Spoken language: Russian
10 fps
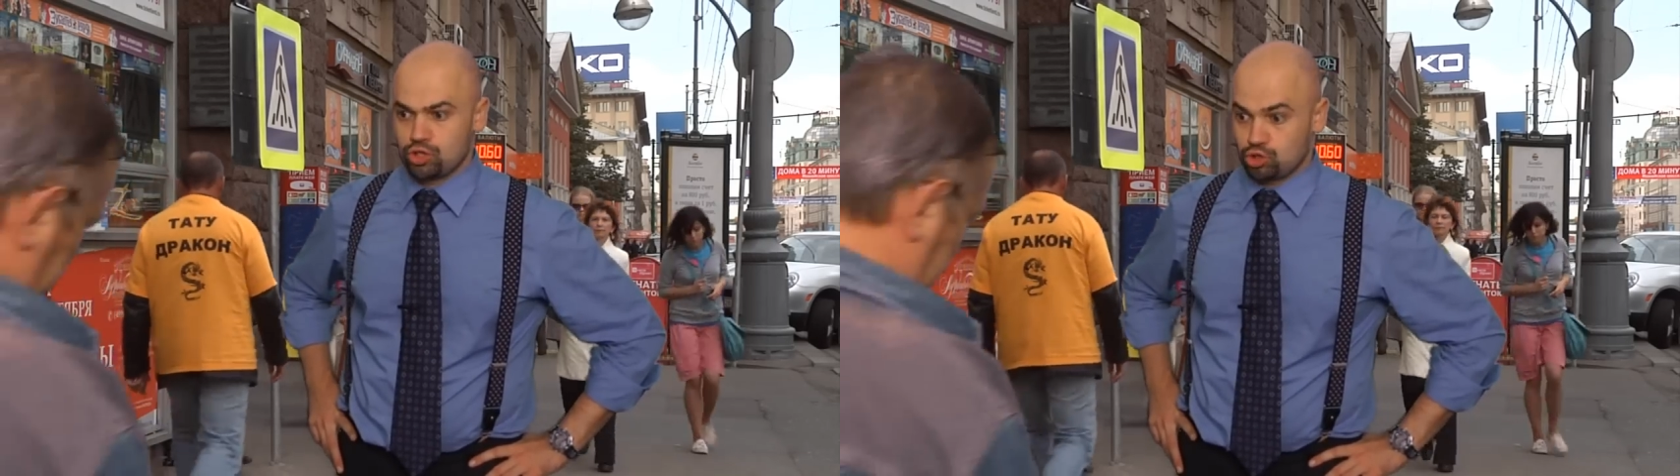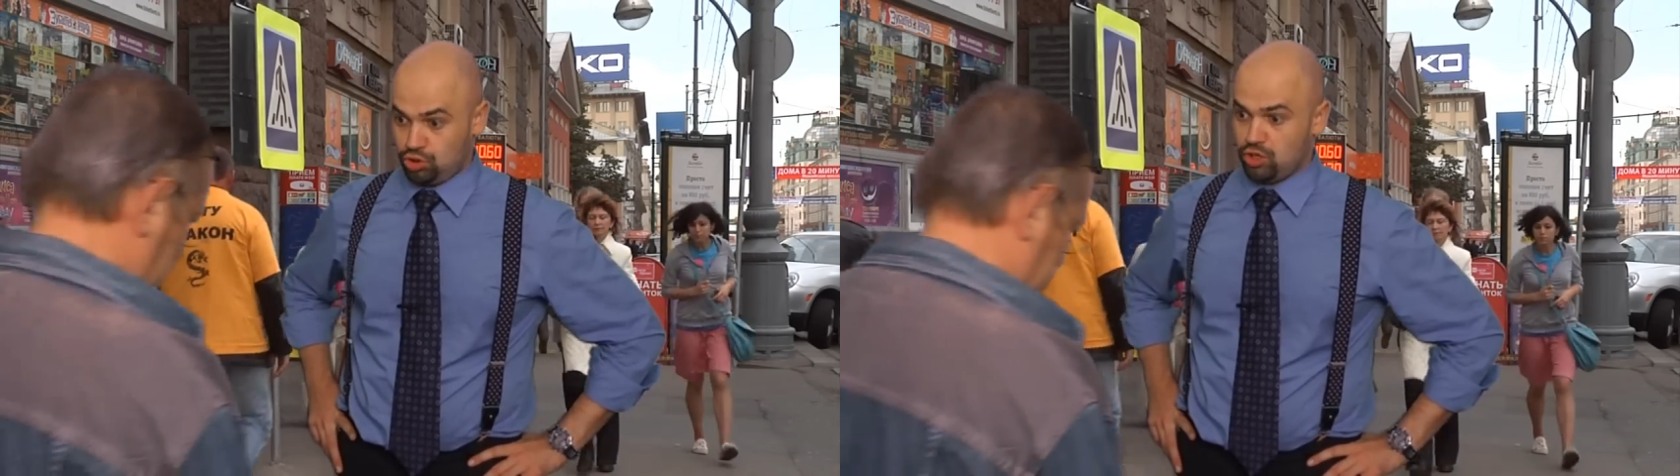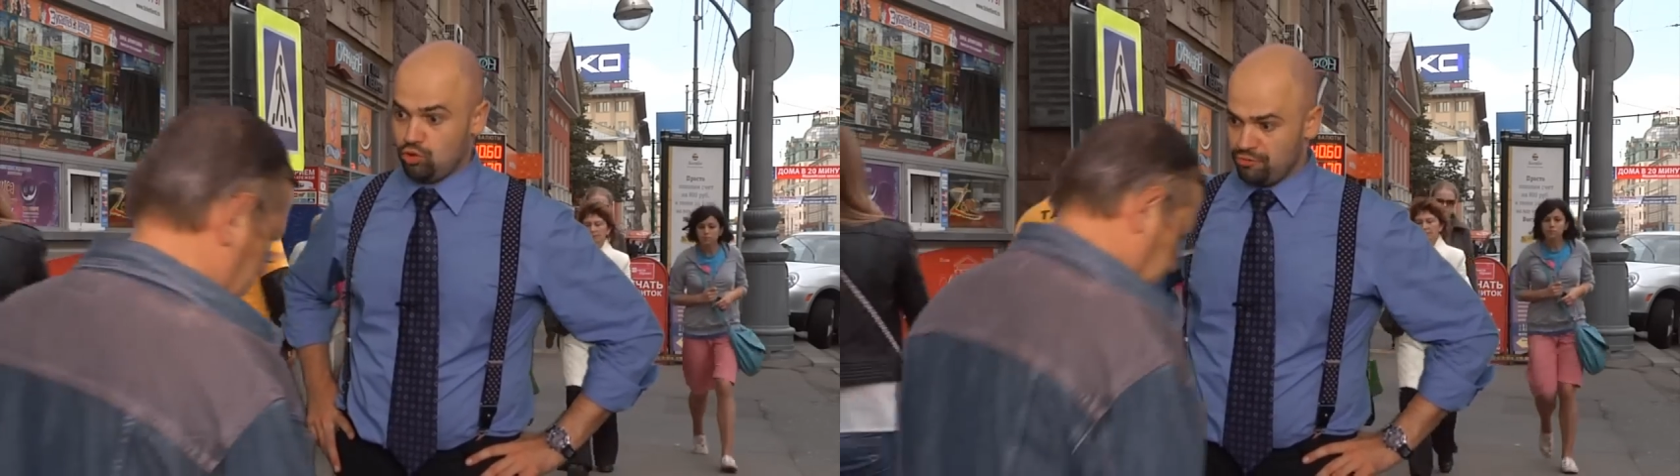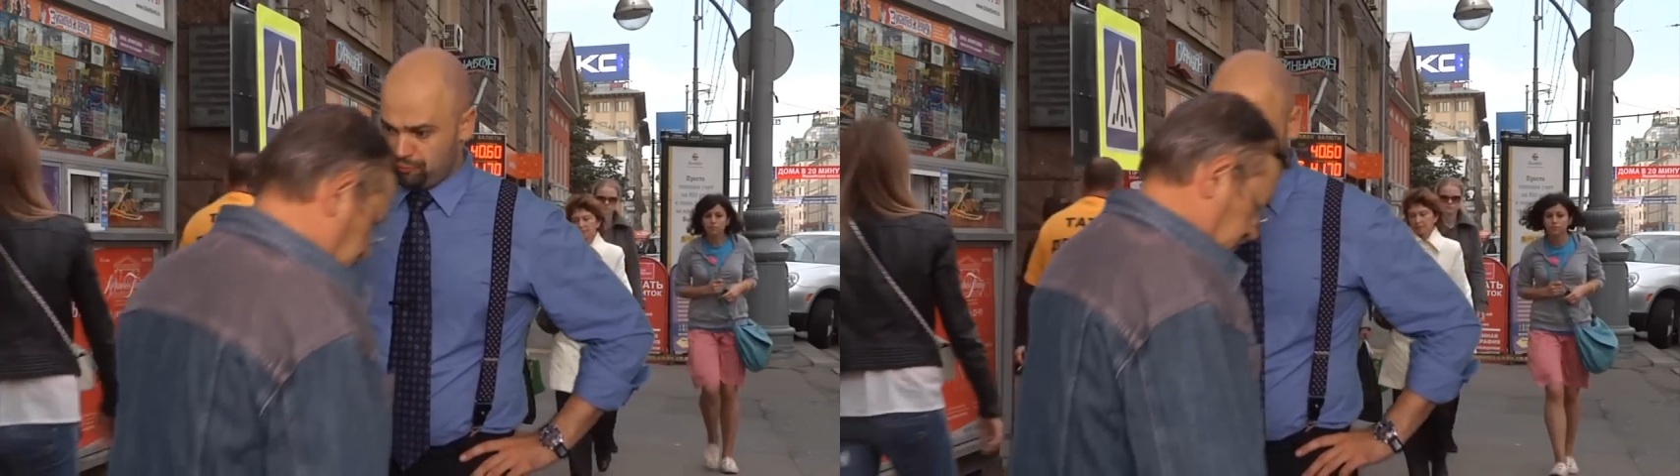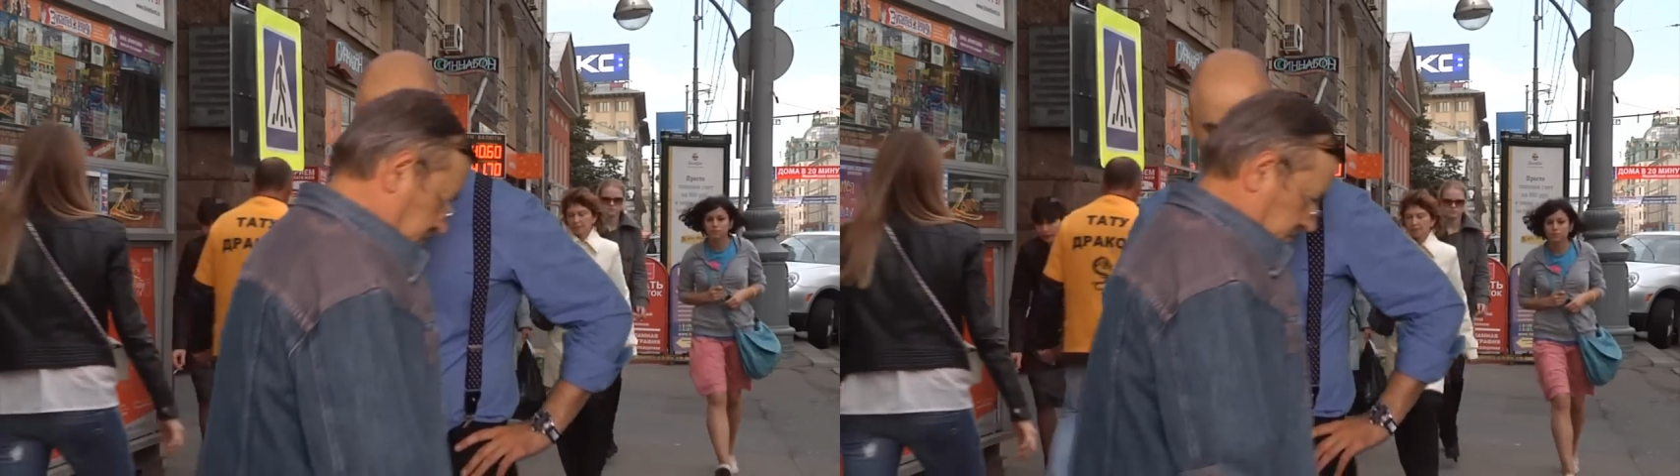что такое
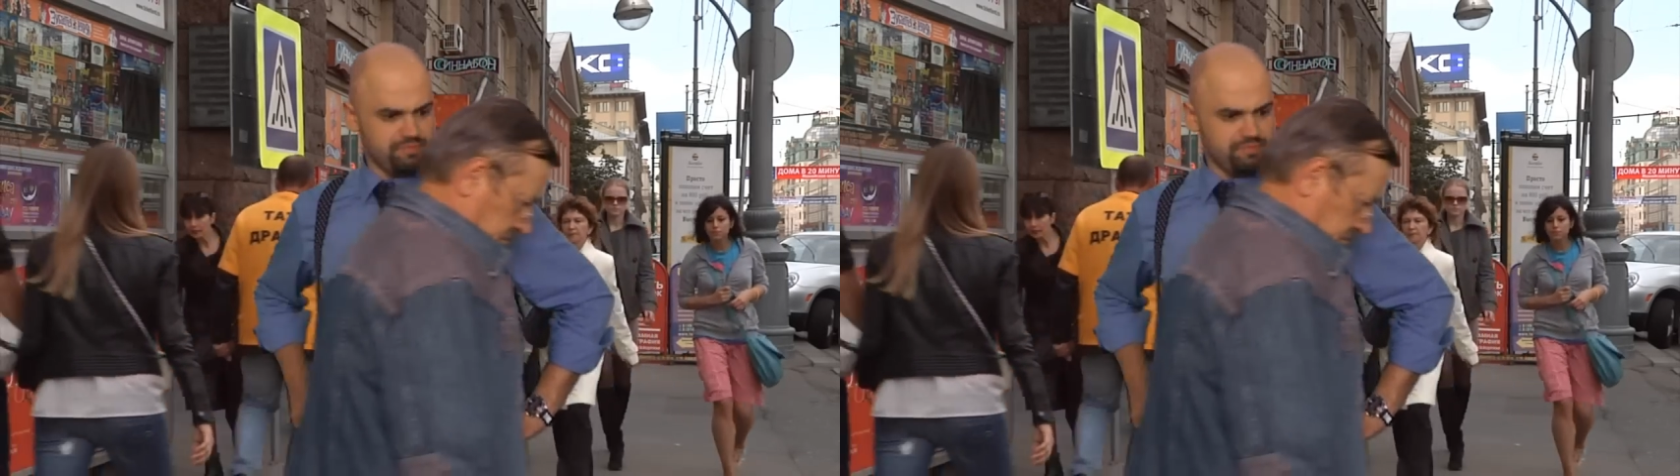фондовая